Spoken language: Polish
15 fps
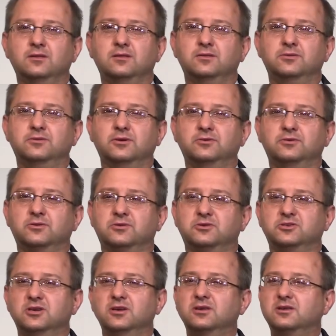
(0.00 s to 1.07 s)
Dr.
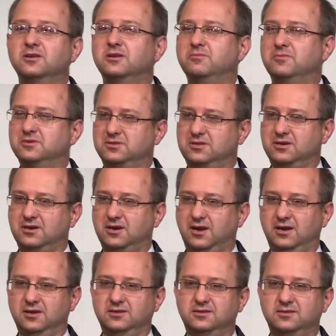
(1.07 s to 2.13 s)
Jekyll i Mr.
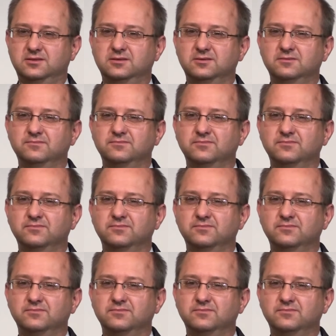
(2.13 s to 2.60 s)
Hyde.